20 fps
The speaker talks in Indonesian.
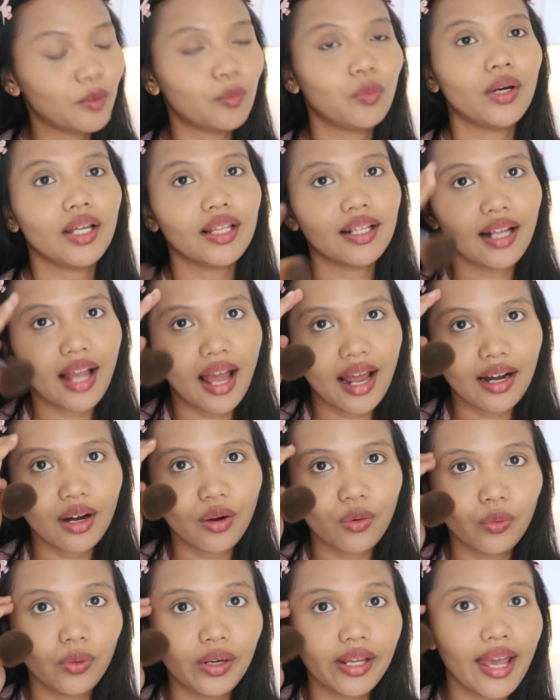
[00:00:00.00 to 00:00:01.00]
buat
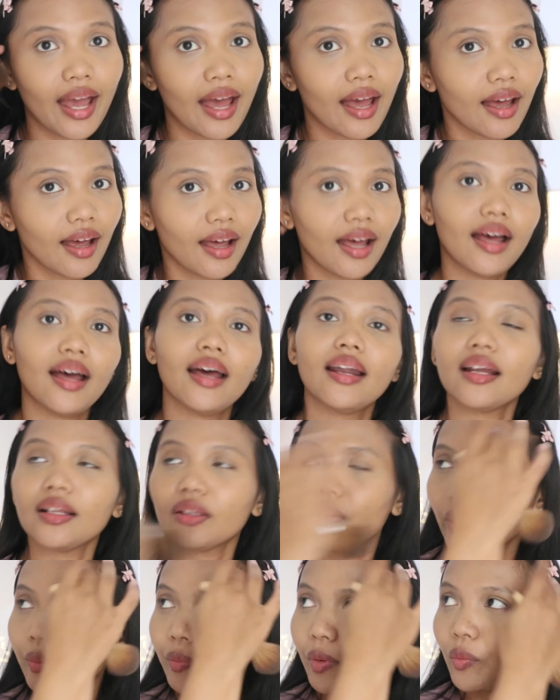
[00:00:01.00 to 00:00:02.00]
anak kuliahan
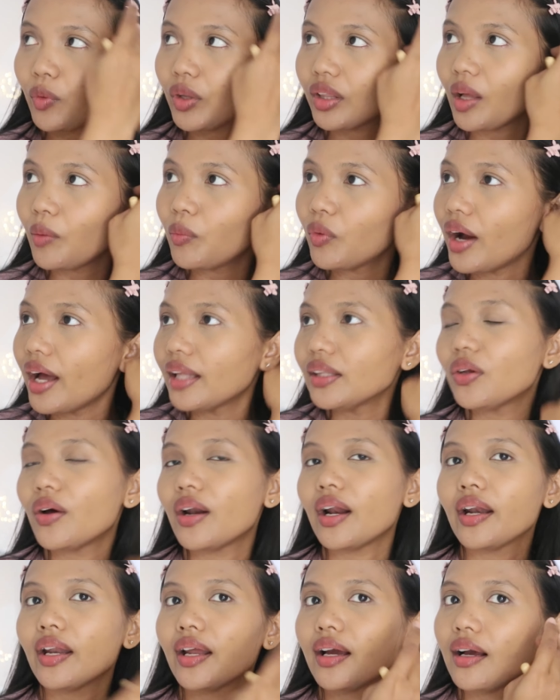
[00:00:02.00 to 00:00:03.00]
atau emang buat kamu
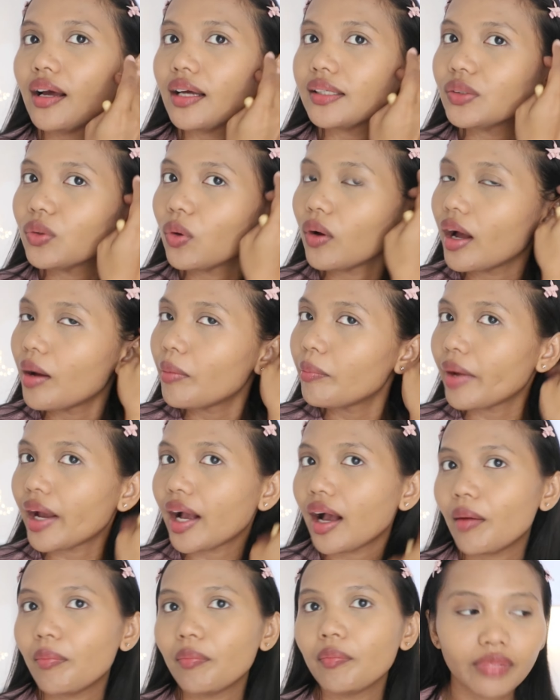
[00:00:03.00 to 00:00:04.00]
kantoran yang nggak suka
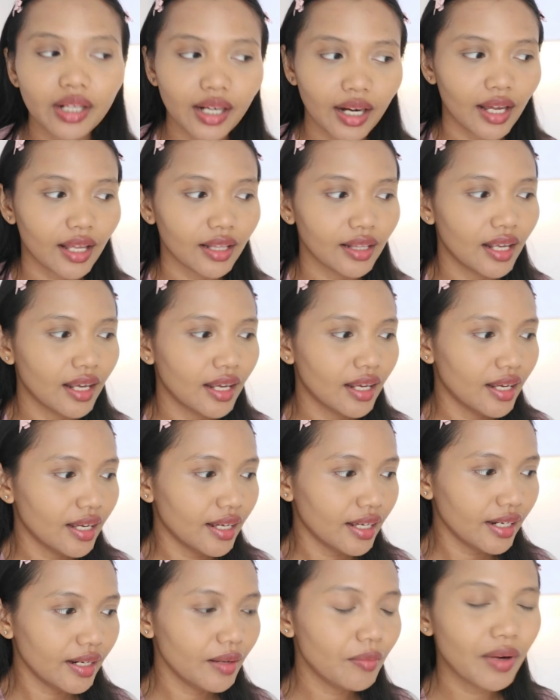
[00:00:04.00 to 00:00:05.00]
makeup berat
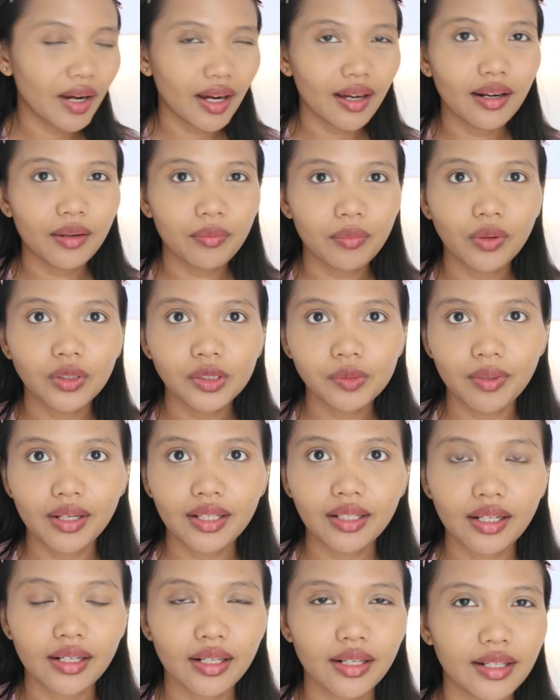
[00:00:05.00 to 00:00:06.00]
ini bakalan bagus
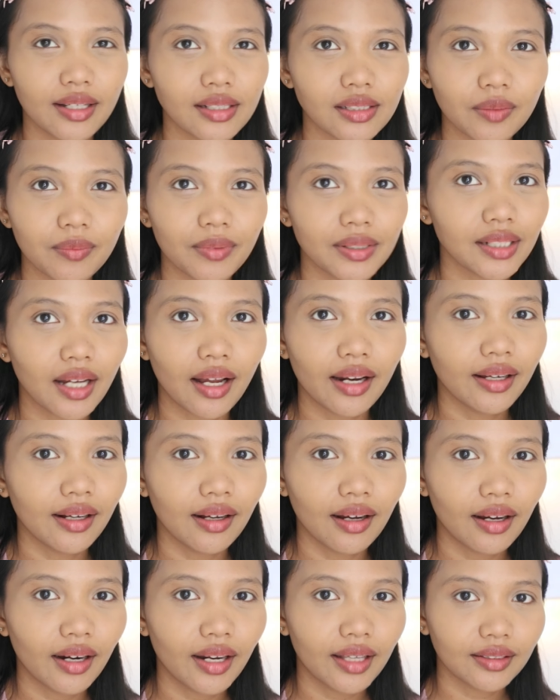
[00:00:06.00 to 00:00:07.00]
banget karena dia sama sekali
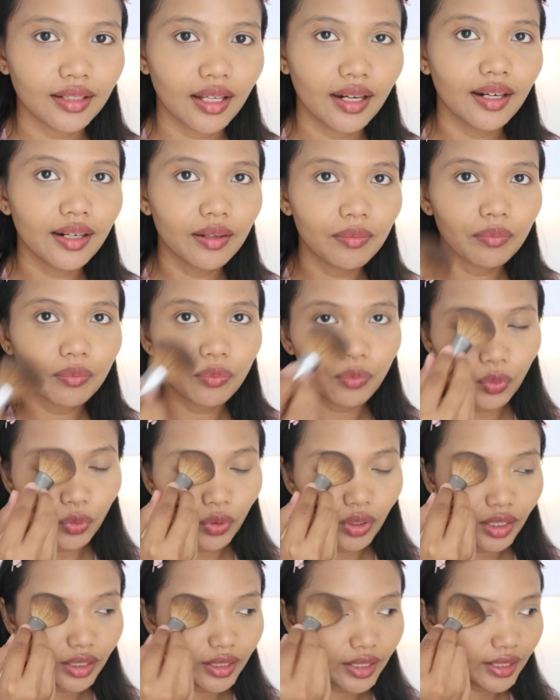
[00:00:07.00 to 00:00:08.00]
nggak kelihatan
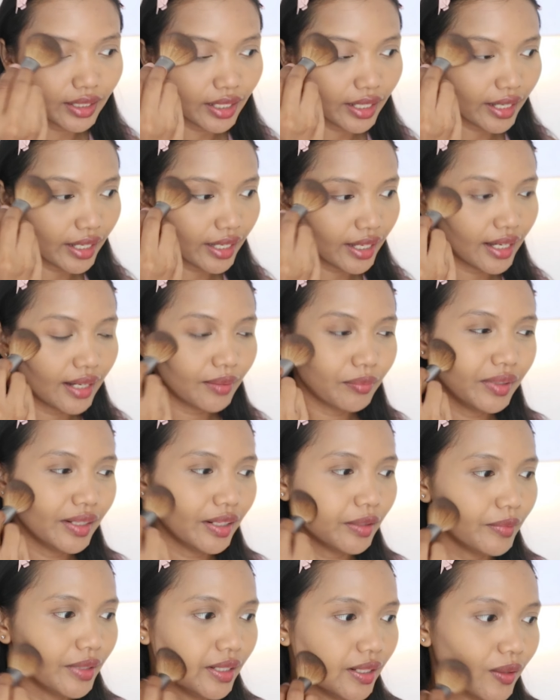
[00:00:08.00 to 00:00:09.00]
dempul jadi kayak
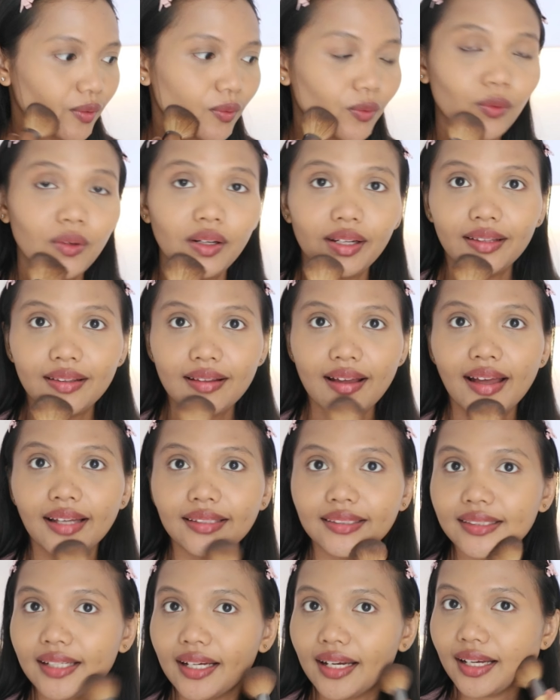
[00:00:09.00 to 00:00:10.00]
bener-bener kulit
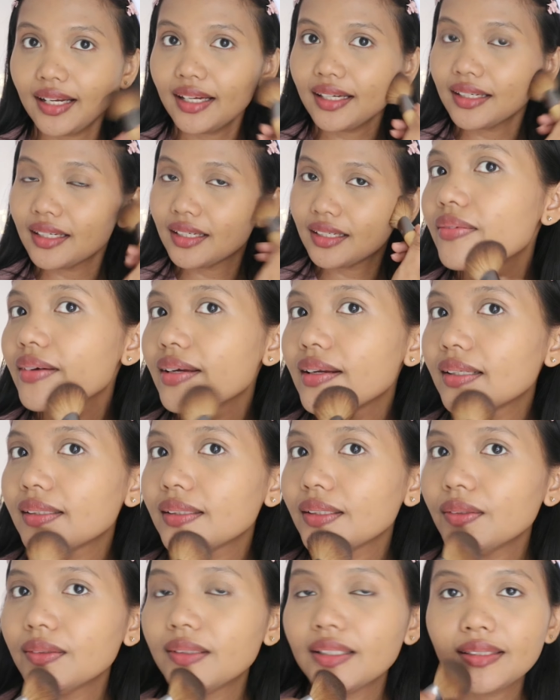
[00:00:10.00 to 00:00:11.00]
aja
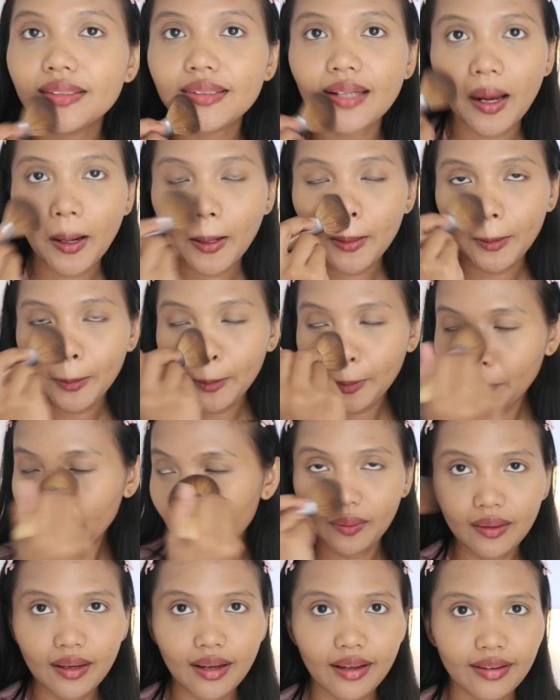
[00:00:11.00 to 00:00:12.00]
finishnya juga
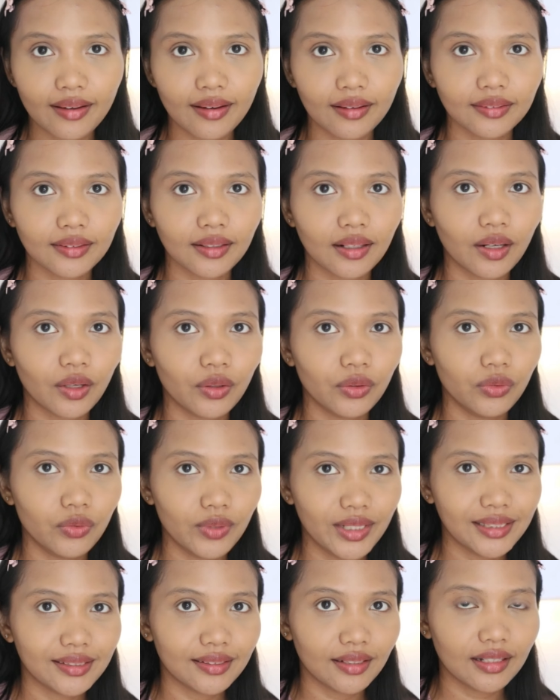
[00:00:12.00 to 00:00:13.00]
cakep nggak yang terlalu
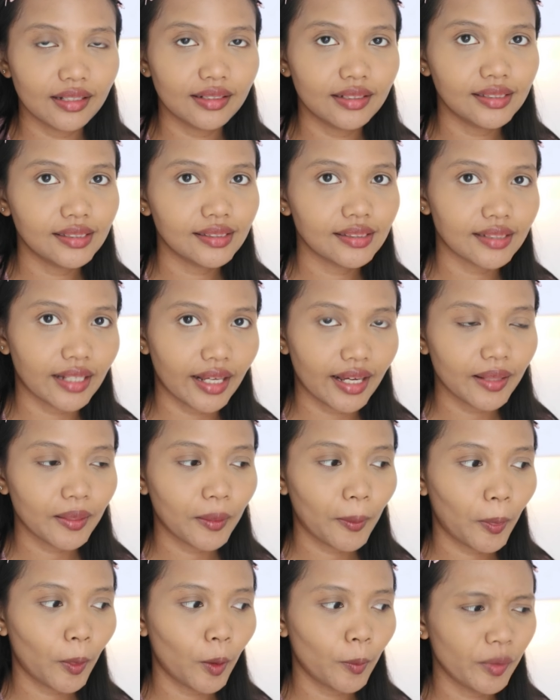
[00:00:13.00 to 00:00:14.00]
duis setelah di set
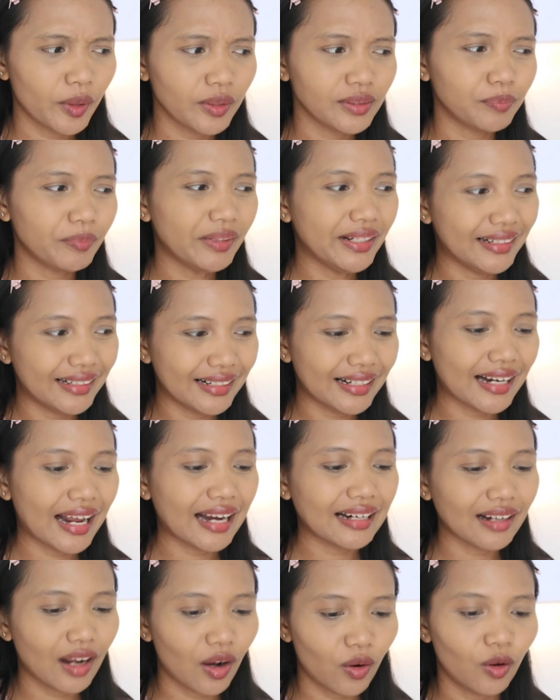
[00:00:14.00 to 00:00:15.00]
cuman
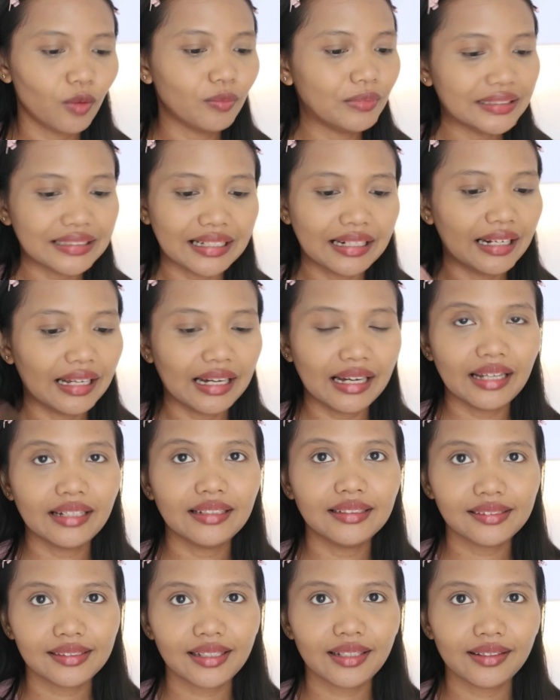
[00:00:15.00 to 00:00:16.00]
beneran kalau misalnya nggak
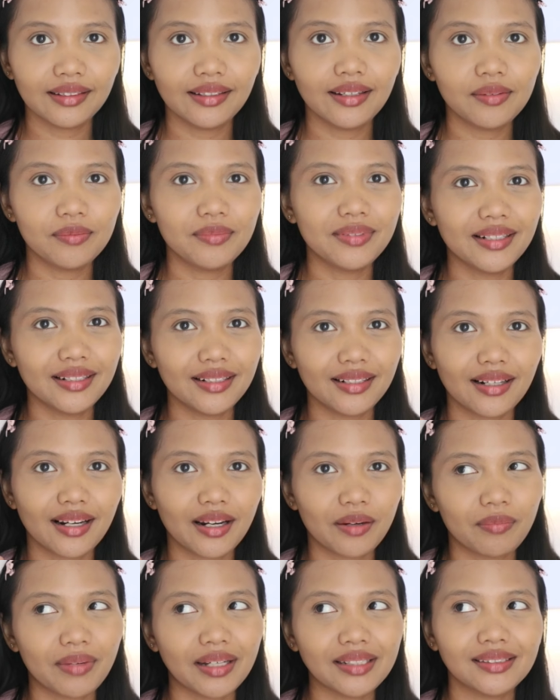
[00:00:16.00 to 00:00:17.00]
di set dia
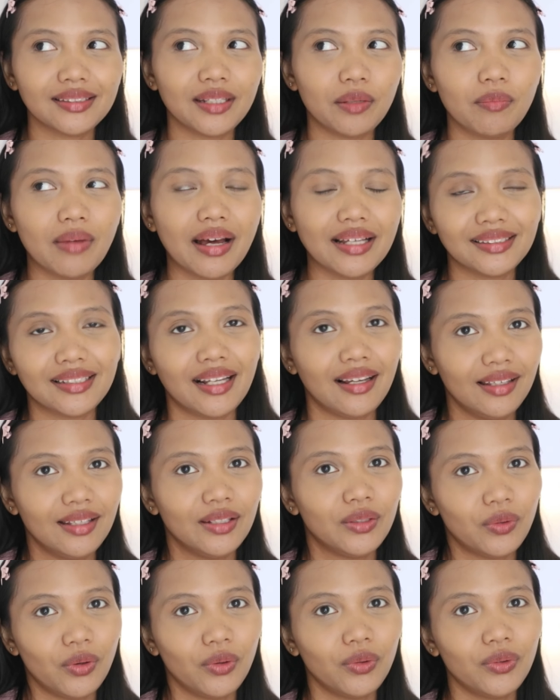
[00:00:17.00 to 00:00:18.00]
beneran masih basah
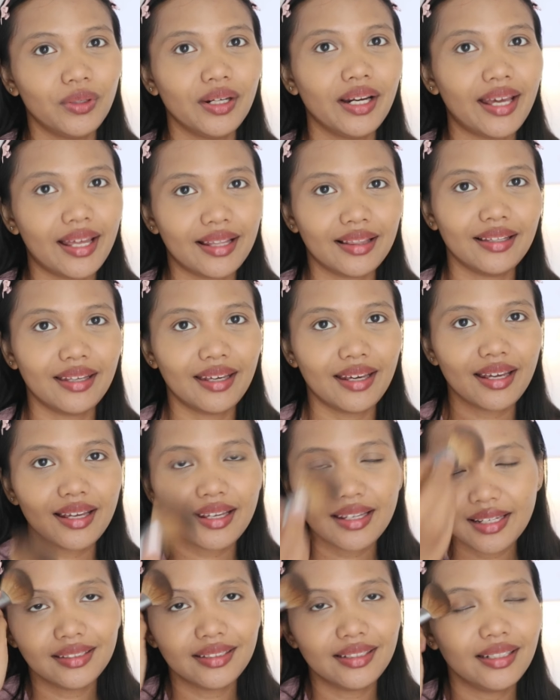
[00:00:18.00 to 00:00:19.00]
gitu aku
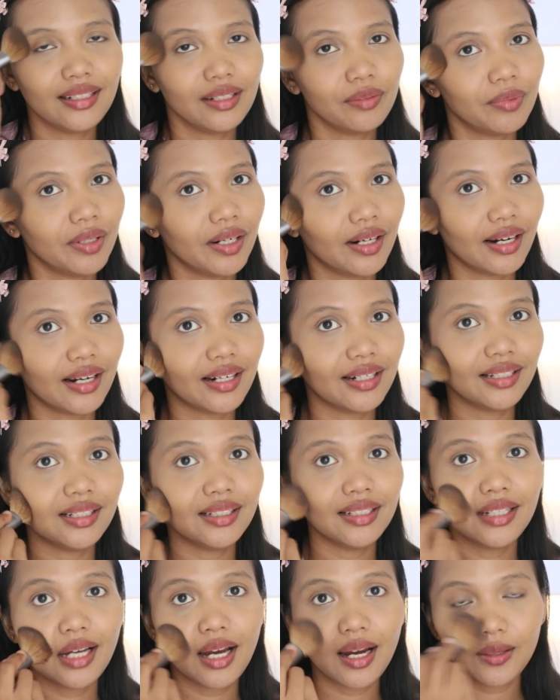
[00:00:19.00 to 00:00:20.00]
ngelihatnya jadi ini beneran
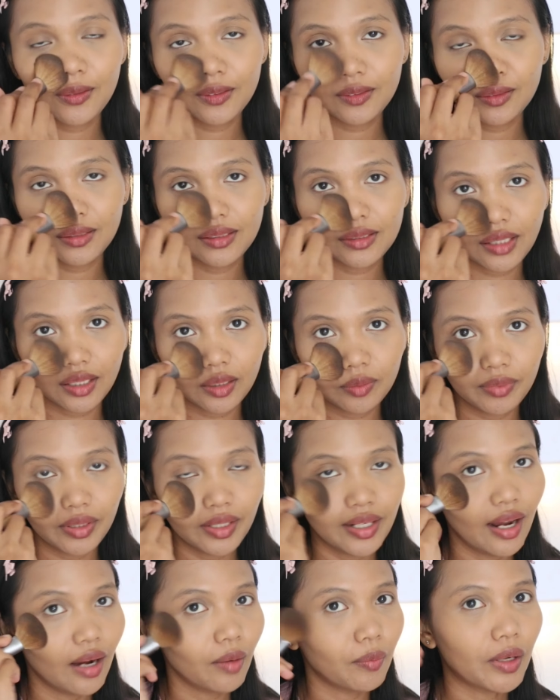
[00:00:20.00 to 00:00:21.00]
di harus di set
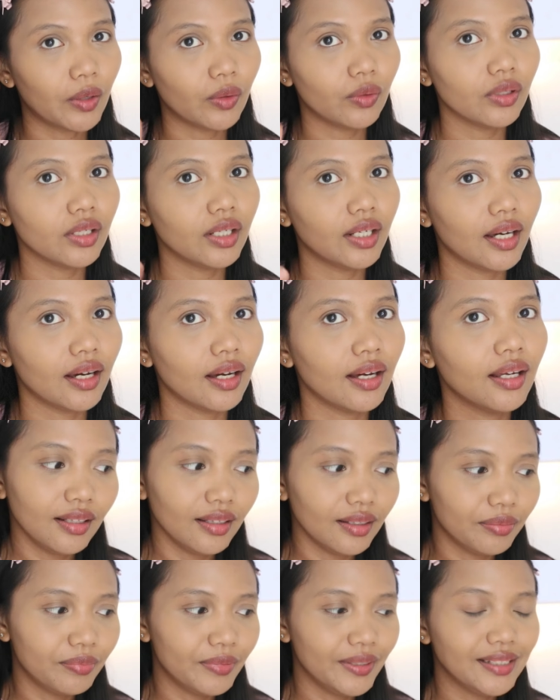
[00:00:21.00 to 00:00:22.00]
bedak baru dia
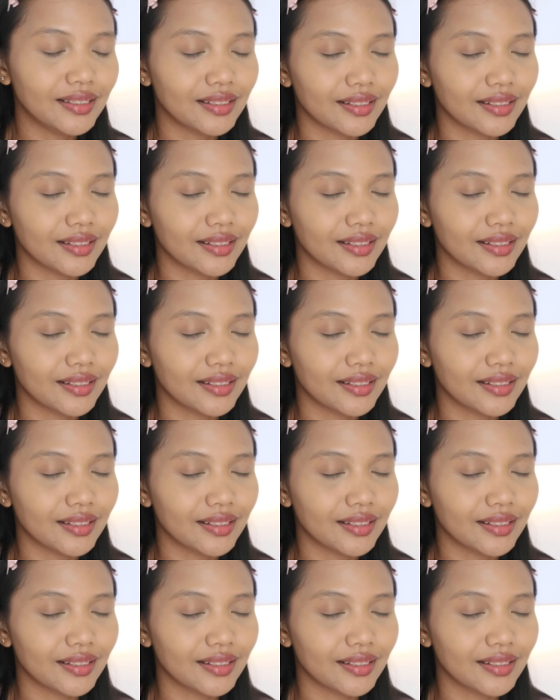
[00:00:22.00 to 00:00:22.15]
lebih